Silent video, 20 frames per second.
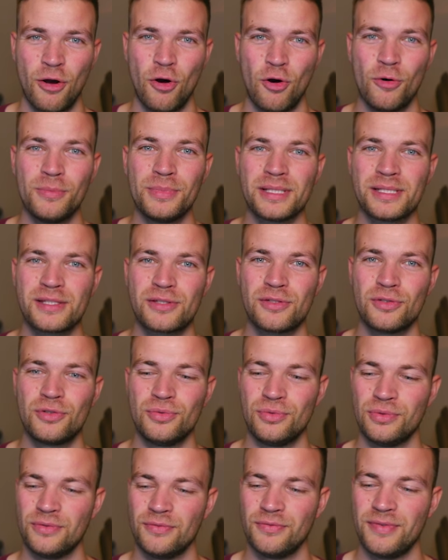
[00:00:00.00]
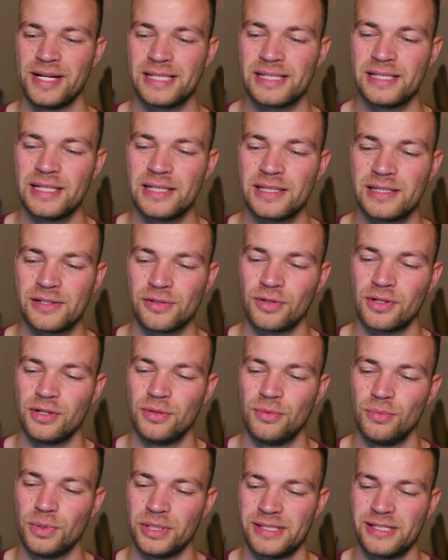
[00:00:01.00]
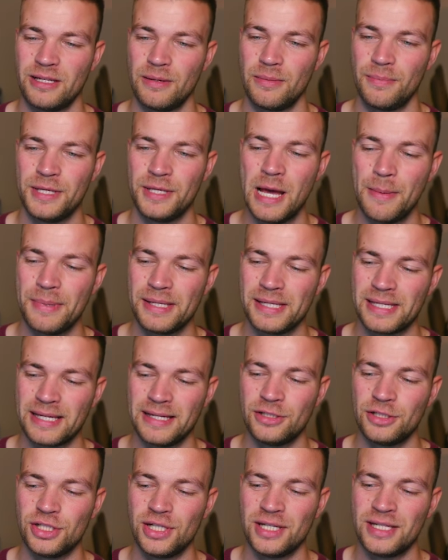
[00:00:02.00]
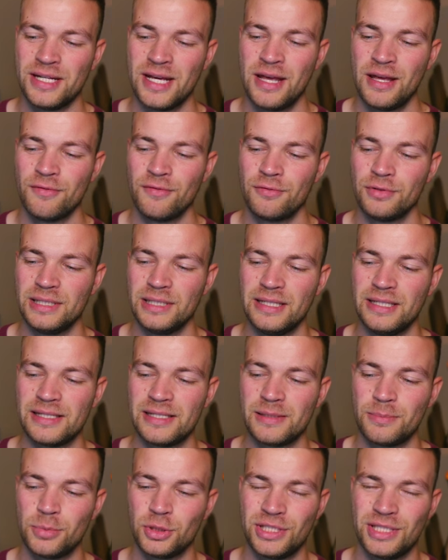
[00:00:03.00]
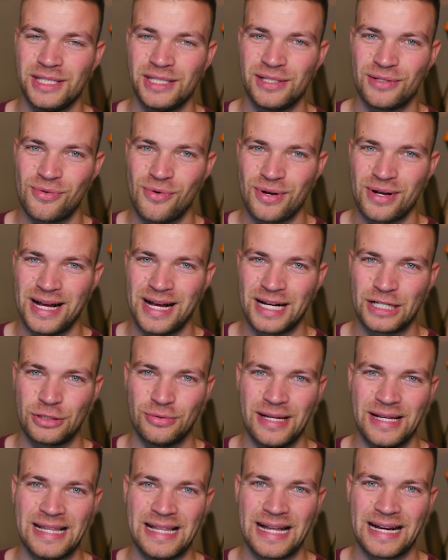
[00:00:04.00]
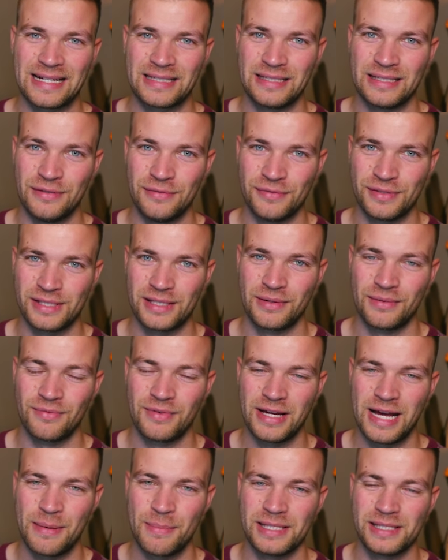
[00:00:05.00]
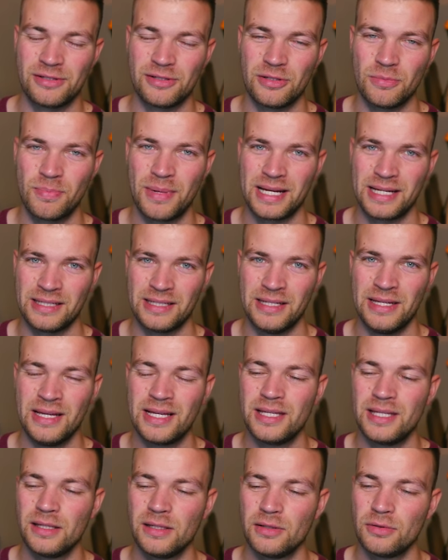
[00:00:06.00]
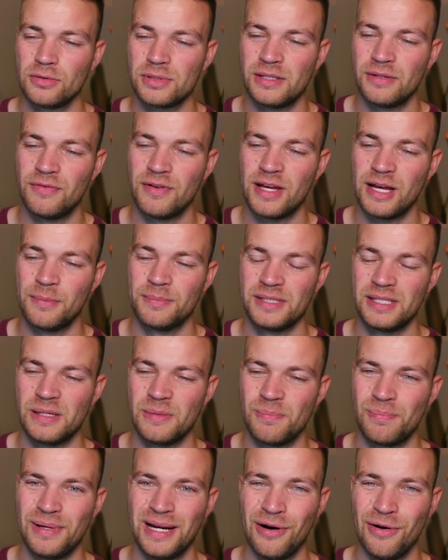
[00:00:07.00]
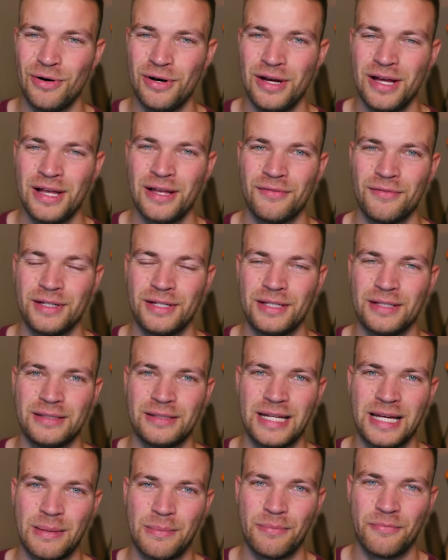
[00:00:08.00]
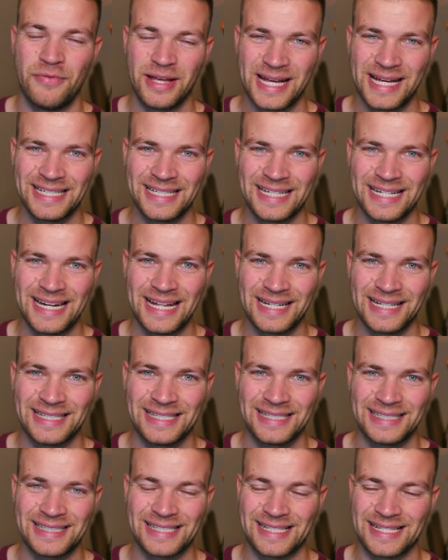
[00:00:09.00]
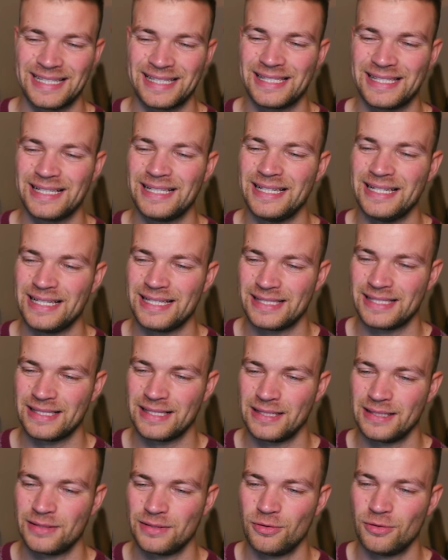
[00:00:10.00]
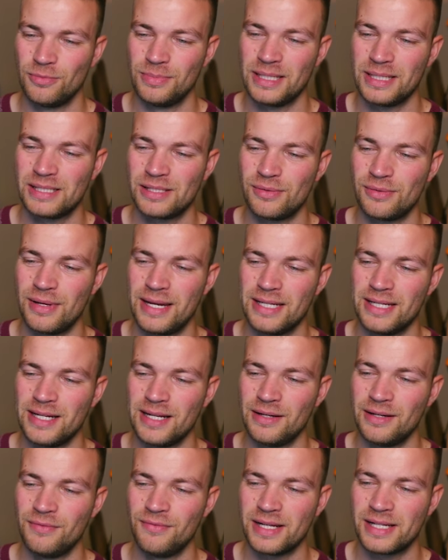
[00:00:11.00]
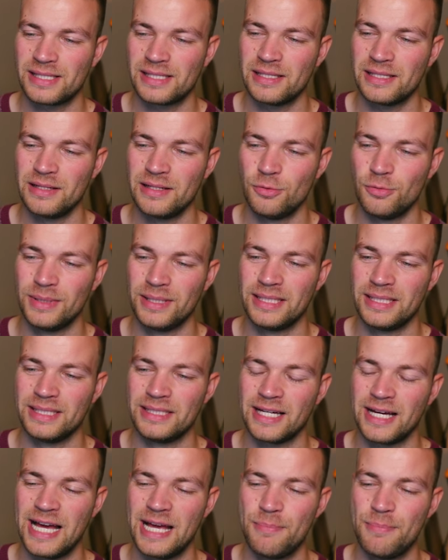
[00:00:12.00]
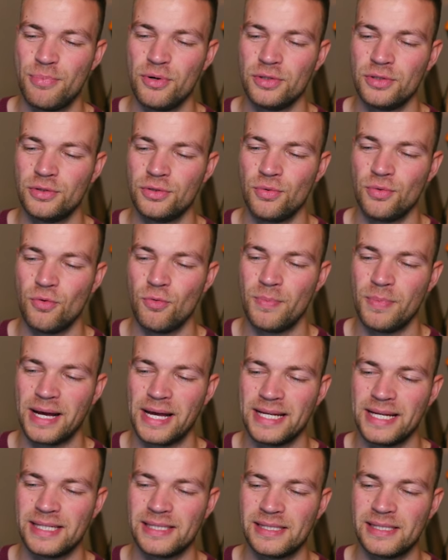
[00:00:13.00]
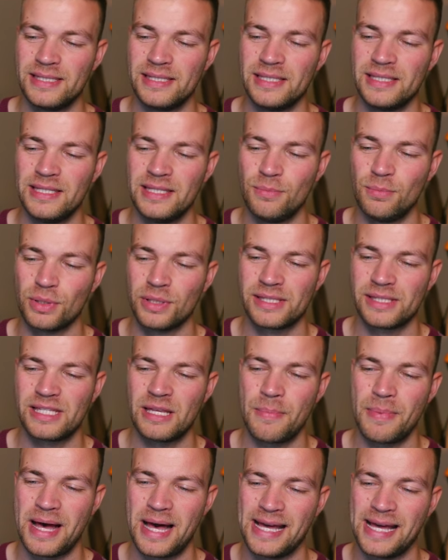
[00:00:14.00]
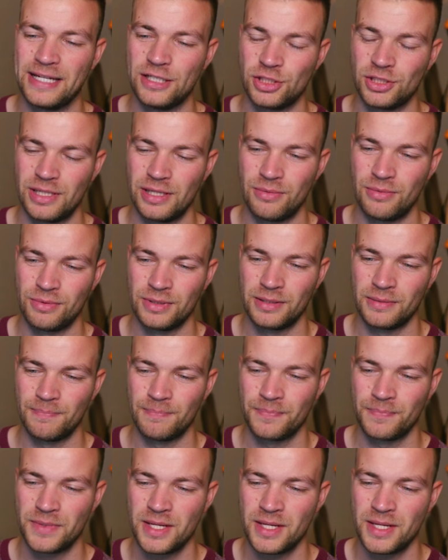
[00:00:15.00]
Um das zu tun, wechsle zurück in WhatsApp. Hier habe ich einen Chat, wo die Lesebestätigungen aktuell aktiv sind. Wir haben also die beiden Häkchen und sie färben sich blau, wenn der Empfänger der Nachricht das Ganze gelesen hat. Um das zu ändern, wechsle über die drei Punkte oben rechts in die WhatsApp-Einstellungen.